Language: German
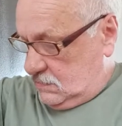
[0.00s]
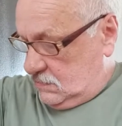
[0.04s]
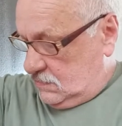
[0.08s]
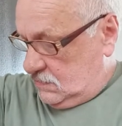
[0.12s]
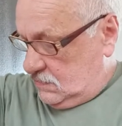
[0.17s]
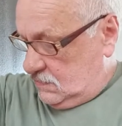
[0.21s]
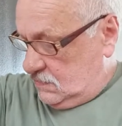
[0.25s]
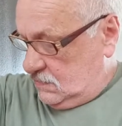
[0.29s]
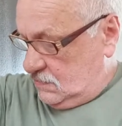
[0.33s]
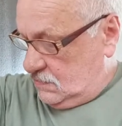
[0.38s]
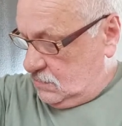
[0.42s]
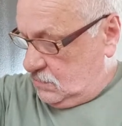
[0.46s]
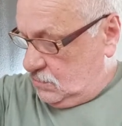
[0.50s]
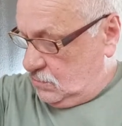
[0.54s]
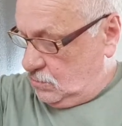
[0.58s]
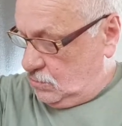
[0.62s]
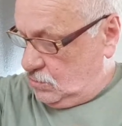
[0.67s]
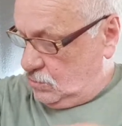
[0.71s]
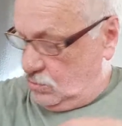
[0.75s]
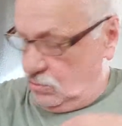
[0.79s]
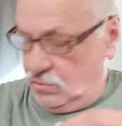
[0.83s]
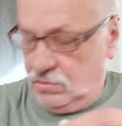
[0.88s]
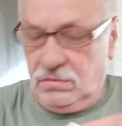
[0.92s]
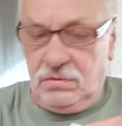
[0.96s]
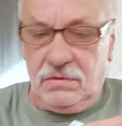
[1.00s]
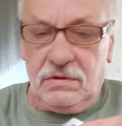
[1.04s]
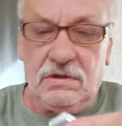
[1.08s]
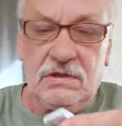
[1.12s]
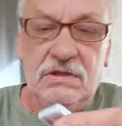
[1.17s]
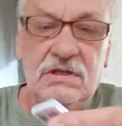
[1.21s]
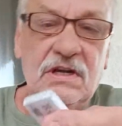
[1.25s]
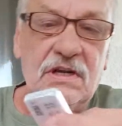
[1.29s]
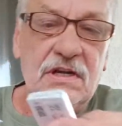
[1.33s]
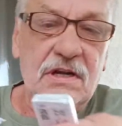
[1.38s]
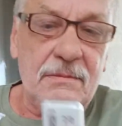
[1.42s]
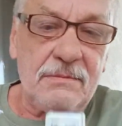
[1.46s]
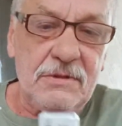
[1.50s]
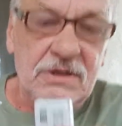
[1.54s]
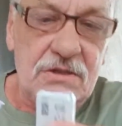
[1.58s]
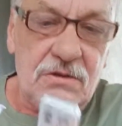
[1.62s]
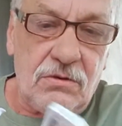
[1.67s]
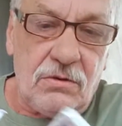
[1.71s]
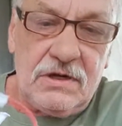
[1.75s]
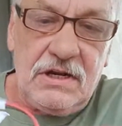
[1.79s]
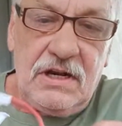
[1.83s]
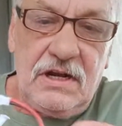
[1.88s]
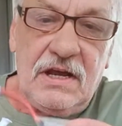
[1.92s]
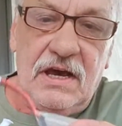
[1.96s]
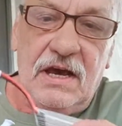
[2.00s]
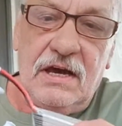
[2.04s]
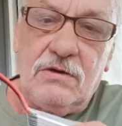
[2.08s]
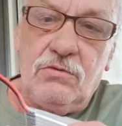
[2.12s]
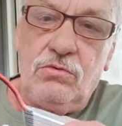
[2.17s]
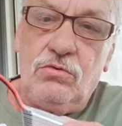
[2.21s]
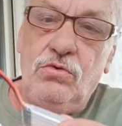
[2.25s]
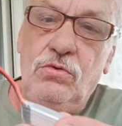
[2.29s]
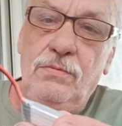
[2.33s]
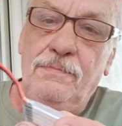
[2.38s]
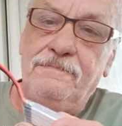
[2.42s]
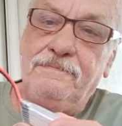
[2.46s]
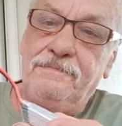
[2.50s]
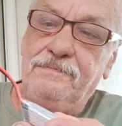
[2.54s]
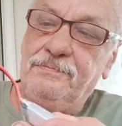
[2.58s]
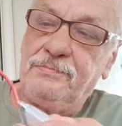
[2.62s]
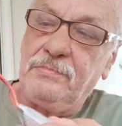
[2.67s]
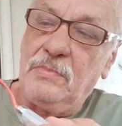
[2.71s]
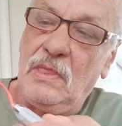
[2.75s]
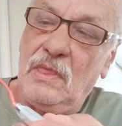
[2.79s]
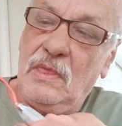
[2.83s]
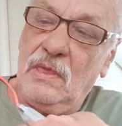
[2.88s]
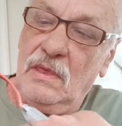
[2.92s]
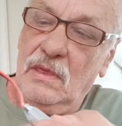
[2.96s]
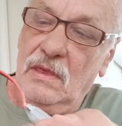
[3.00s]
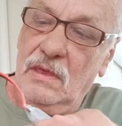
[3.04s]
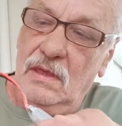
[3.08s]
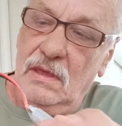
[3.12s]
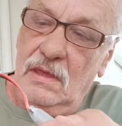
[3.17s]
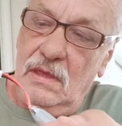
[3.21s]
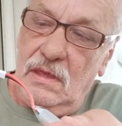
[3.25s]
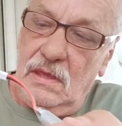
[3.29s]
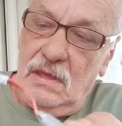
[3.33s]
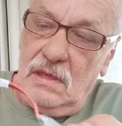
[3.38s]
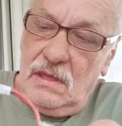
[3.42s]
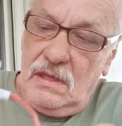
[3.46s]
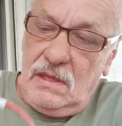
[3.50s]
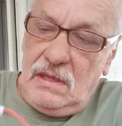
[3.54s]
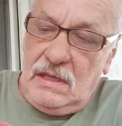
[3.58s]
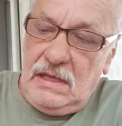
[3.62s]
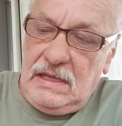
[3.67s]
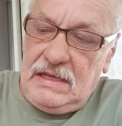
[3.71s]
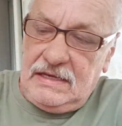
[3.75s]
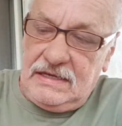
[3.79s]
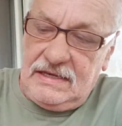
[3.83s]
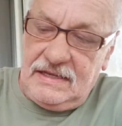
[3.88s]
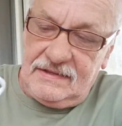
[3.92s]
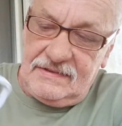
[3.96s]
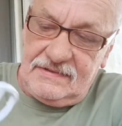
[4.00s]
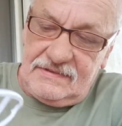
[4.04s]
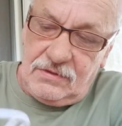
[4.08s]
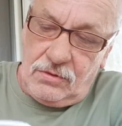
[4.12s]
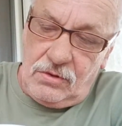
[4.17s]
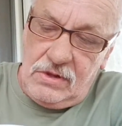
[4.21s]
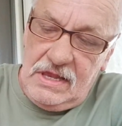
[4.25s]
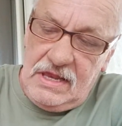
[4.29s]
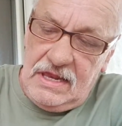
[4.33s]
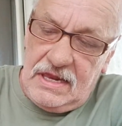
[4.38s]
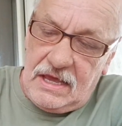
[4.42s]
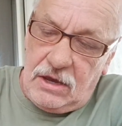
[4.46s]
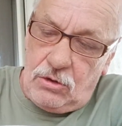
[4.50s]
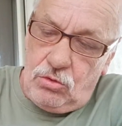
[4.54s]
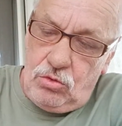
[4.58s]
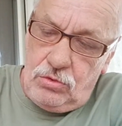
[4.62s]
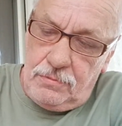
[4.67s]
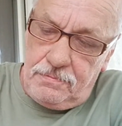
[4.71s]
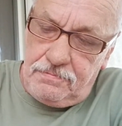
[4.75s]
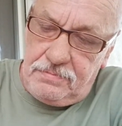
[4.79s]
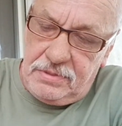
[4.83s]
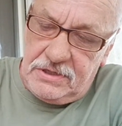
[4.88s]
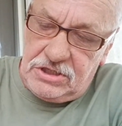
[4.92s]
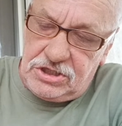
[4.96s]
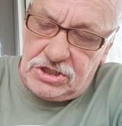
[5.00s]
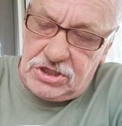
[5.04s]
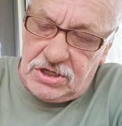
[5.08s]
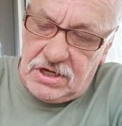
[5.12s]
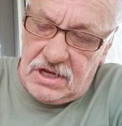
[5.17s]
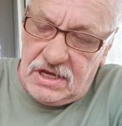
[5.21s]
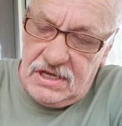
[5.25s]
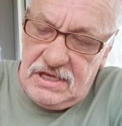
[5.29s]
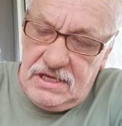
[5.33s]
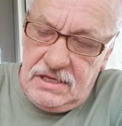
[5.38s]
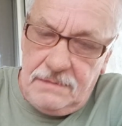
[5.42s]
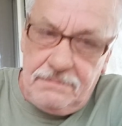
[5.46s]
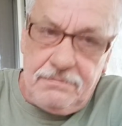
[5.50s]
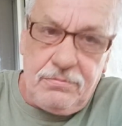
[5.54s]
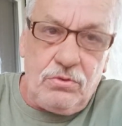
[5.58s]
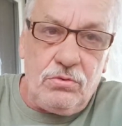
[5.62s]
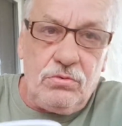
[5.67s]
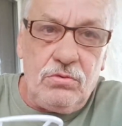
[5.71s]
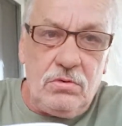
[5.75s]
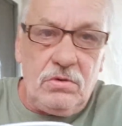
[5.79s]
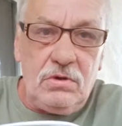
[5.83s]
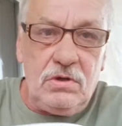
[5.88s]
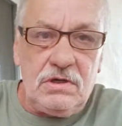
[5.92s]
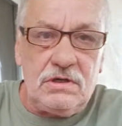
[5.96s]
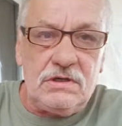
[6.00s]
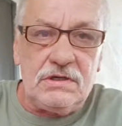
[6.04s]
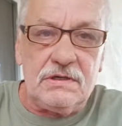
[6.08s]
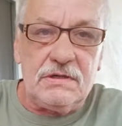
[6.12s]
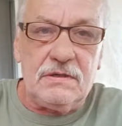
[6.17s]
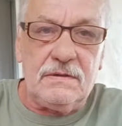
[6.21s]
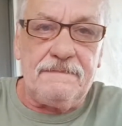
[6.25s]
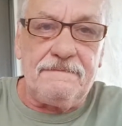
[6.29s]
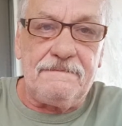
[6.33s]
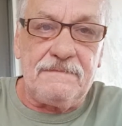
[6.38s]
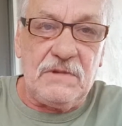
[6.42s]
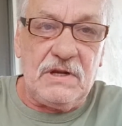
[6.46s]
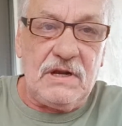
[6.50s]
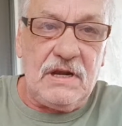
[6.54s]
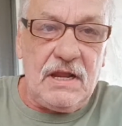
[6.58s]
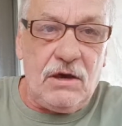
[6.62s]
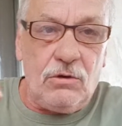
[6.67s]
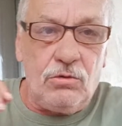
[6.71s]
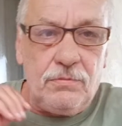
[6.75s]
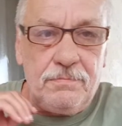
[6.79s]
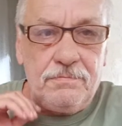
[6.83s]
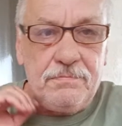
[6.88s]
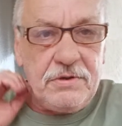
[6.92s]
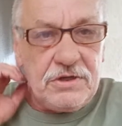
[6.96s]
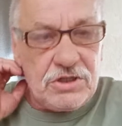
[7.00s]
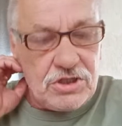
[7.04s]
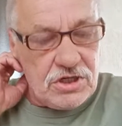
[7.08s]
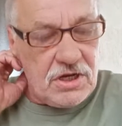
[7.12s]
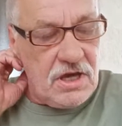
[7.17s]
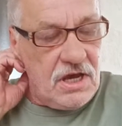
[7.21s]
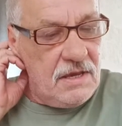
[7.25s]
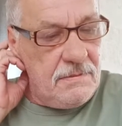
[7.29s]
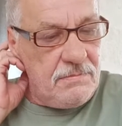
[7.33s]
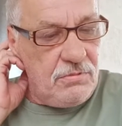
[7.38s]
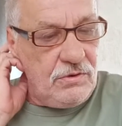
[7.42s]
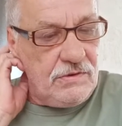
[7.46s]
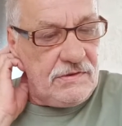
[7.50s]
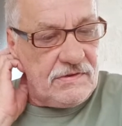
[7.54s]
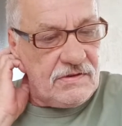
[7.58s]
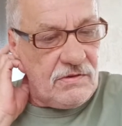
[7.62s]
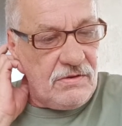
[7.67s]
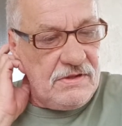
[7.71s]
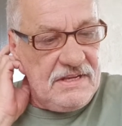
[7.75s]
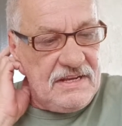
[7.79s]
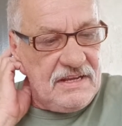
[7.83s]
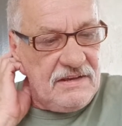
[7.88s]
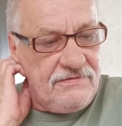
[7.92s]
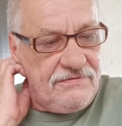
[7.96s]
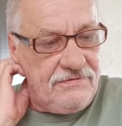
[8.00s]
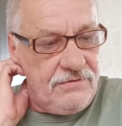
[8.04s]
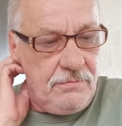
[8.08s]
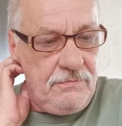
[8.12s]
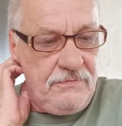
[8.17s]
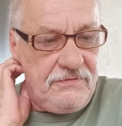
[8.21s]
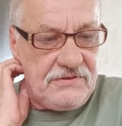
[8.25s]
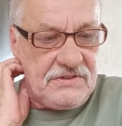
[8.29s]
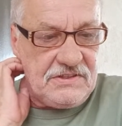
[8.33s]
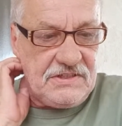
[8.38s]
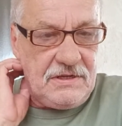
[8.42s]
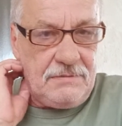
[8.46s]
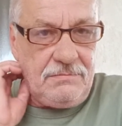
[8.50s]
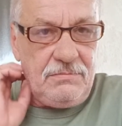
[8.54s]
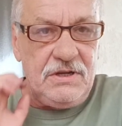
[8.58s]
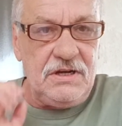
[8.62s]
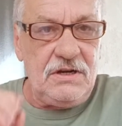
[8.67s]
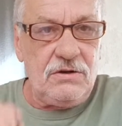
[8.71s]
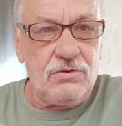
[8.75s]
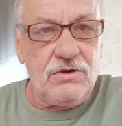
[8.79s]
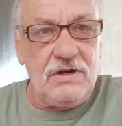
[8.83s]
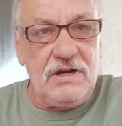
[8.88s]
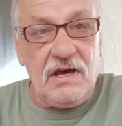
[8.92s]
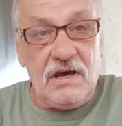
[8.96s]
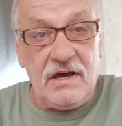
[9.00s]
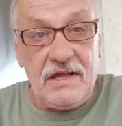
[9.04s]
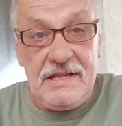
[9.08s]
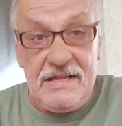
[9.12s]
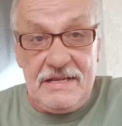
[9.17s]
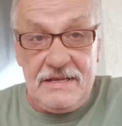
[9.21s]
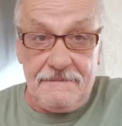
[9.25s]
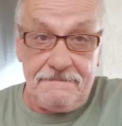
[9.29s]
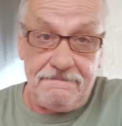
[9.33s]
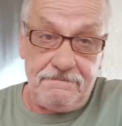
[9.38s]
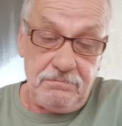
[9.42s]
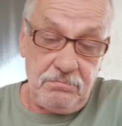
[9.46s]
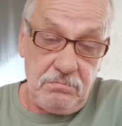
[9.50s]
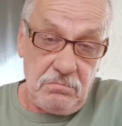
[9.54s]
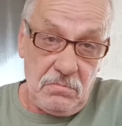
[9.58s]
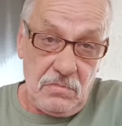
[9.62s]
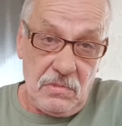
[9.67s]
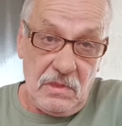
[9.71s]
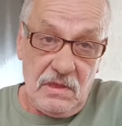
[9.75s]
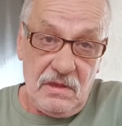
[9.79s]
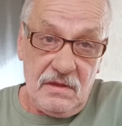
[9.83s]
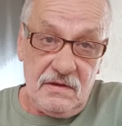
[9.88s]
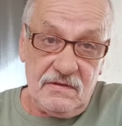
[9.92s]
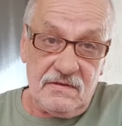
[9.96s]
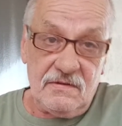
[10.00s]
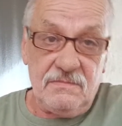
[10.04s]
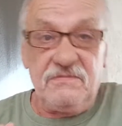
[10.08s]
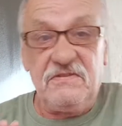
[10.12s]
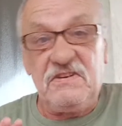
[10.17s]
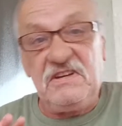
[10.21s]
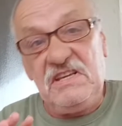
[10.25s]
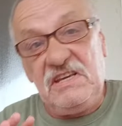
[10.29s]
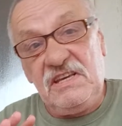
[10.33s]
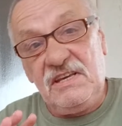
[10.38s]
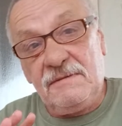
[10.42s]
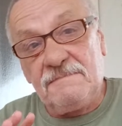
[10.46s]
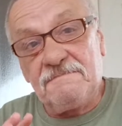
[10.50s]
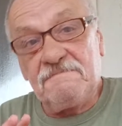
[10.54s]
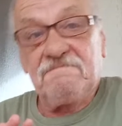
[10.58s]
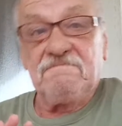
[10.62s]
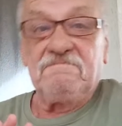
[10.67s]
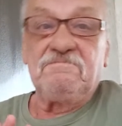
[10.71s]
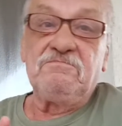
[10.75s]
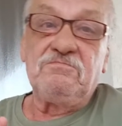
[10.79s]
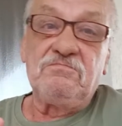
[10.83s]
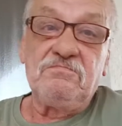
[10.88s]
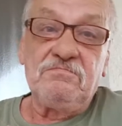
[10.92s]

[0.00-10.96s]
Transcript: So, dann haben wir dort den Akku. Der soll laut Beschreibung, laut Beschreibung soll der 15 Minuten halten zum Fliegen.